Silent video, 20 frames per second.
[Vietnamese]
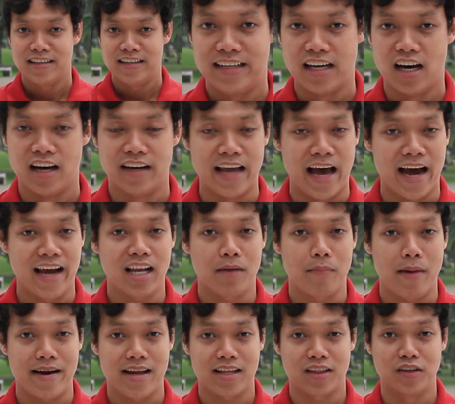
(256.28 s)
Thì hồi nãy là
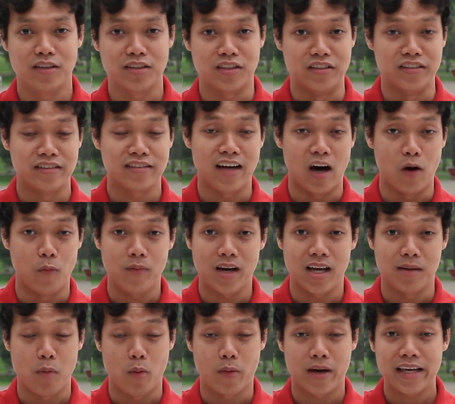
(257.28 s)
bạn đã tưởng tượng ổng
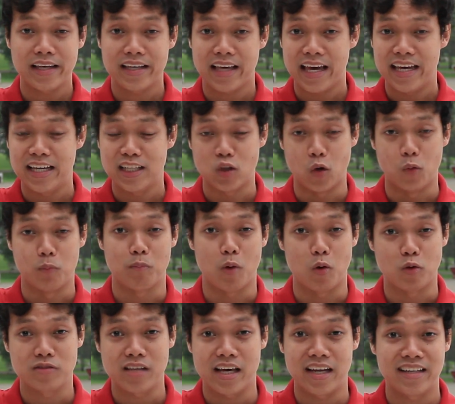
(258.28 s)
là một cái cây tùng
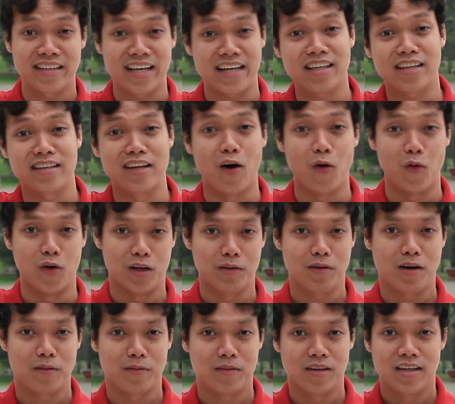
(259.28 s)
màu xanh gắn trên đầu rồi
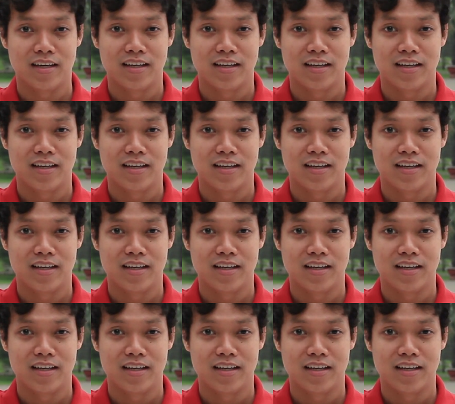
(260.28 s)
đúng không?